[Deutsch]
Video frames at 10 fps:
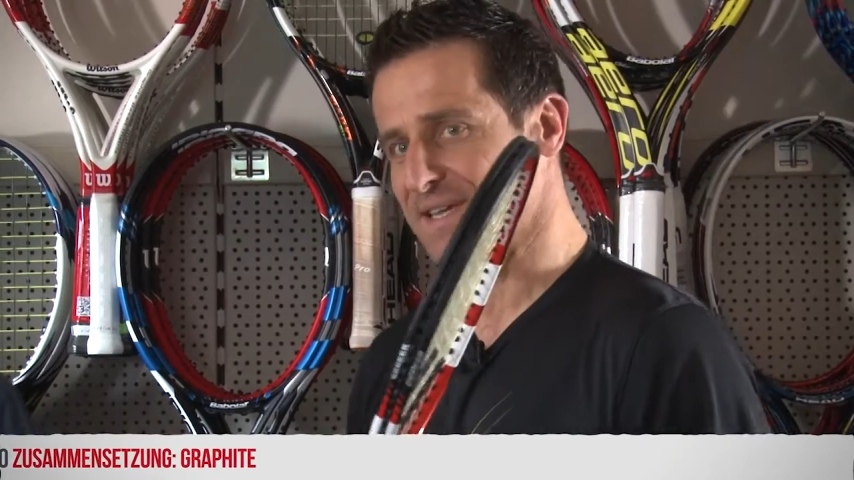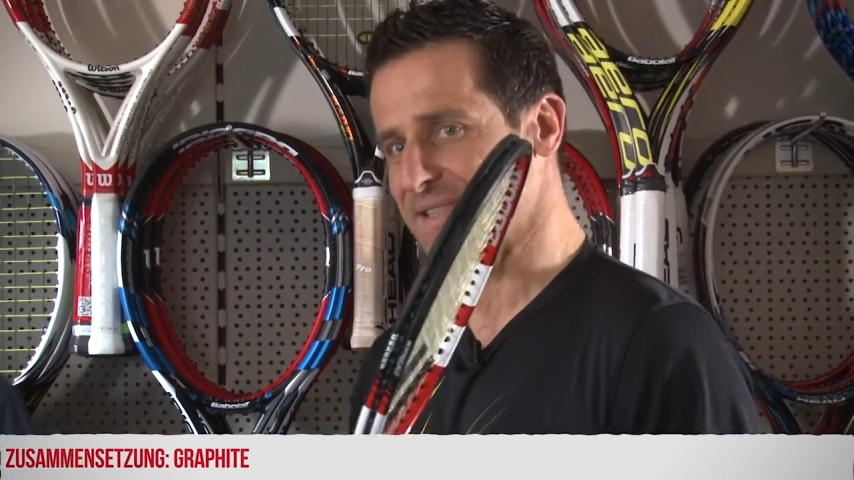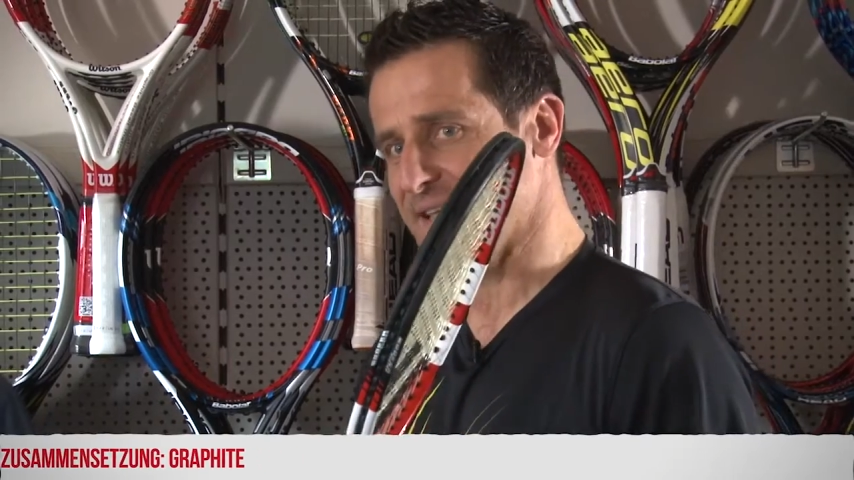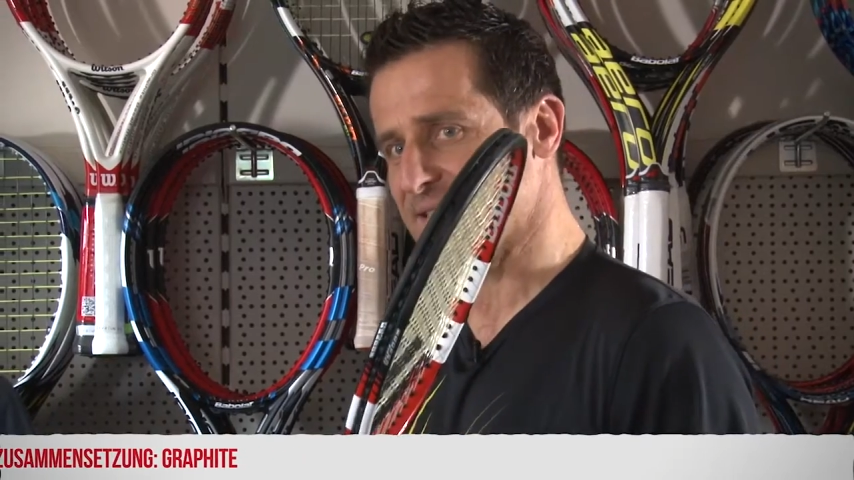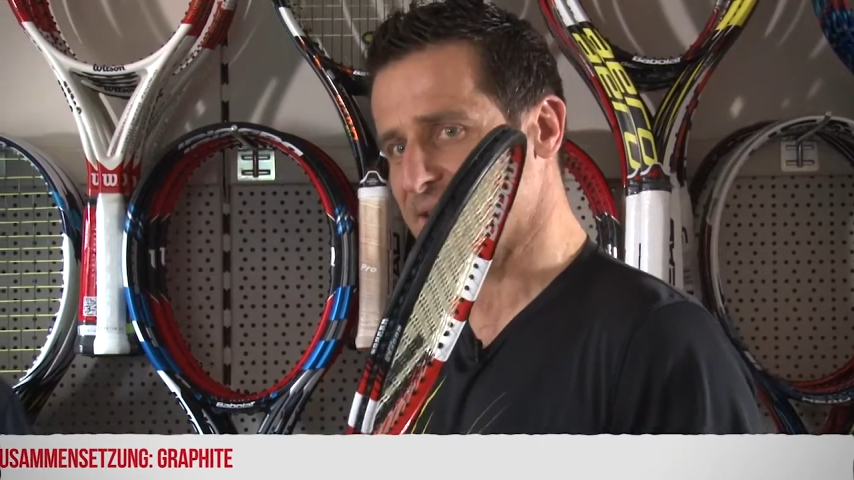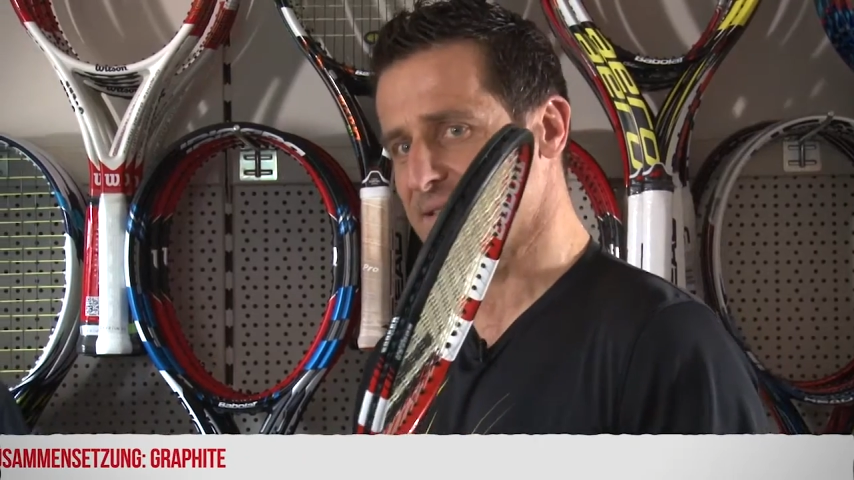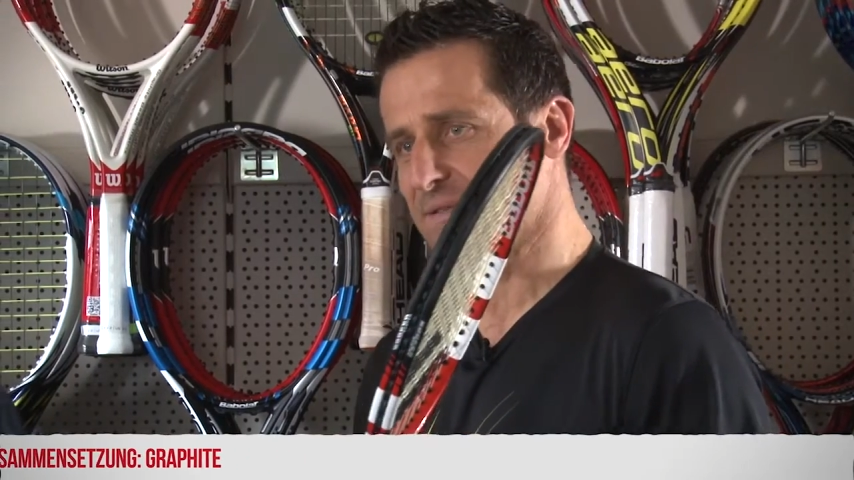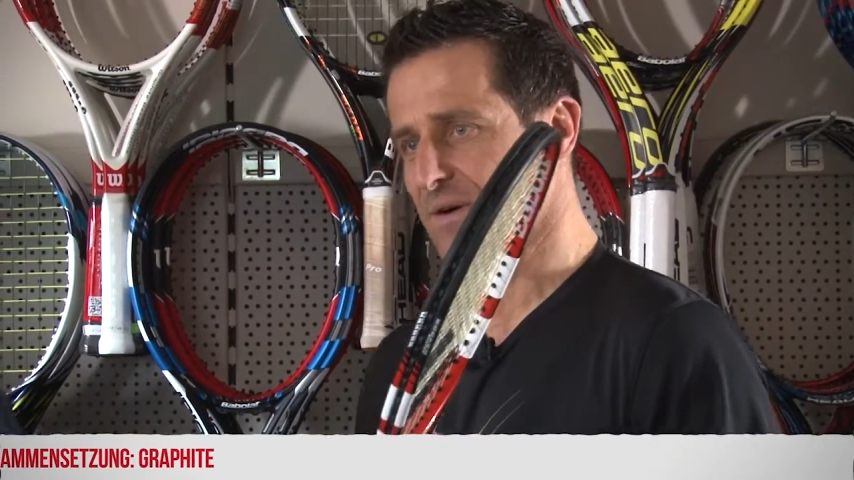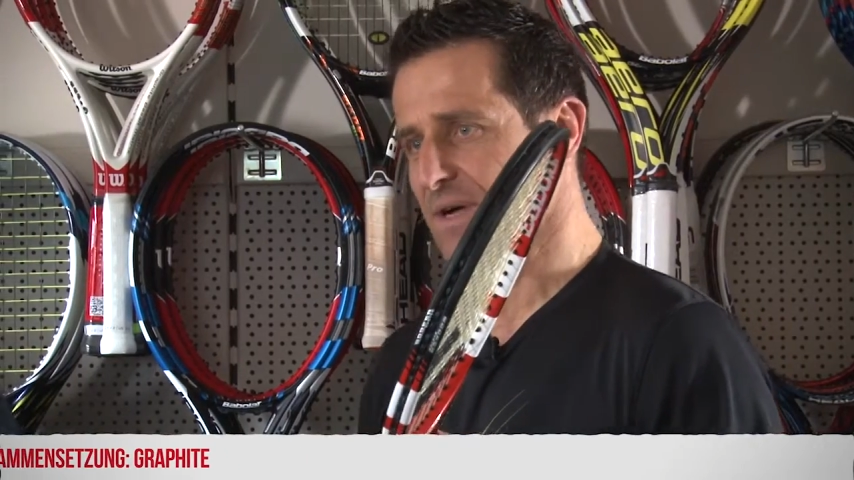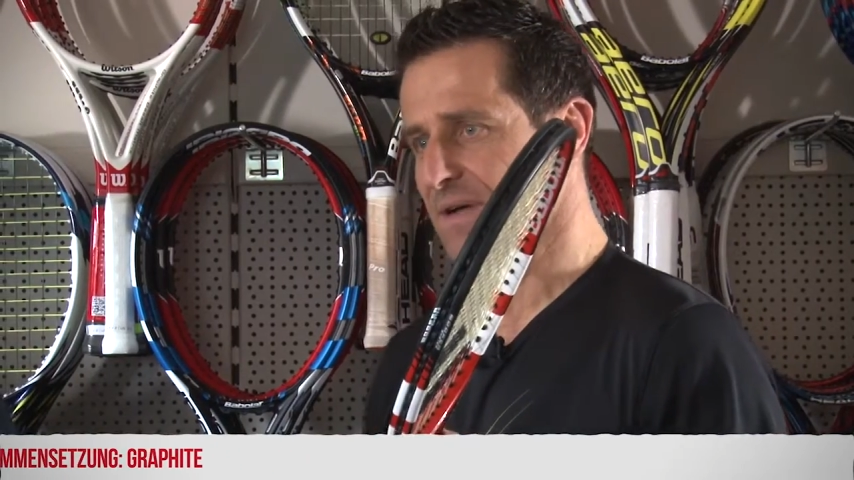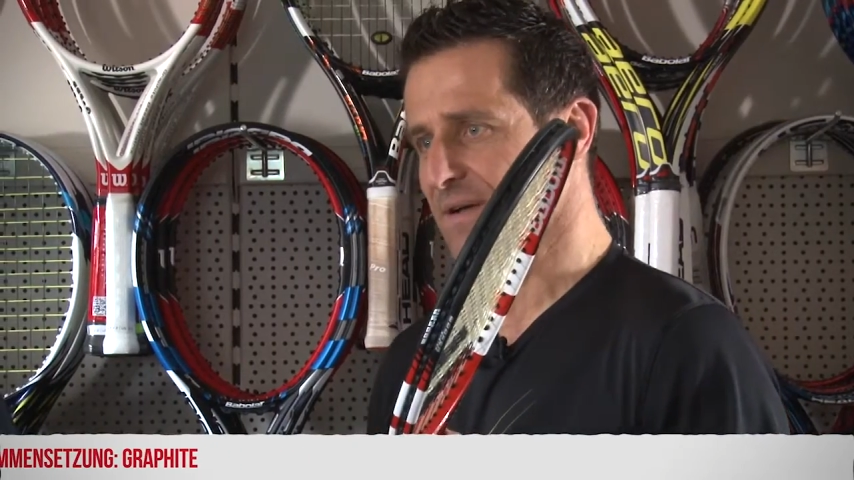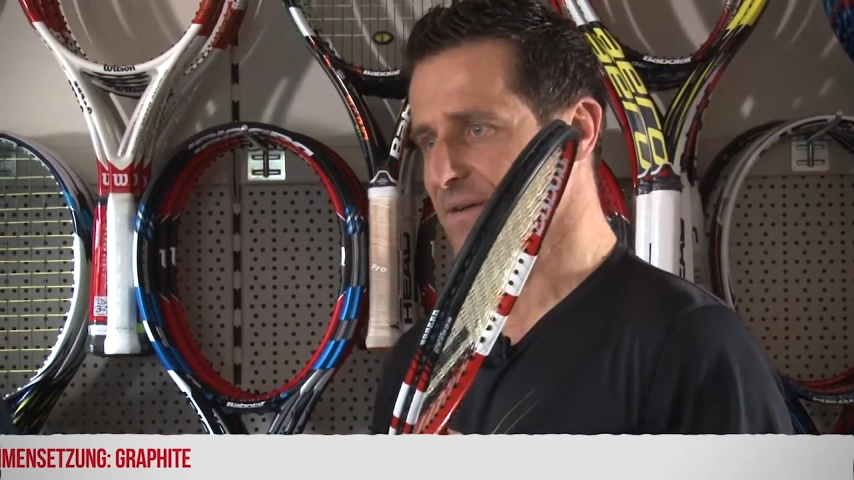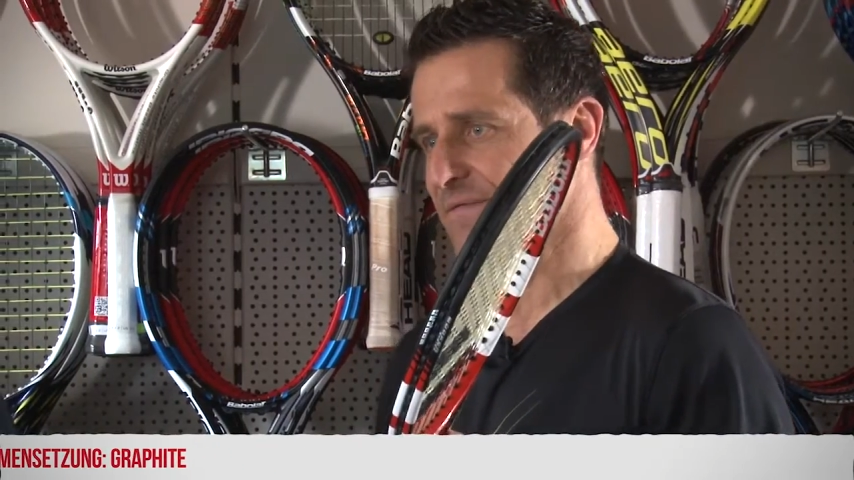getestet. Äh,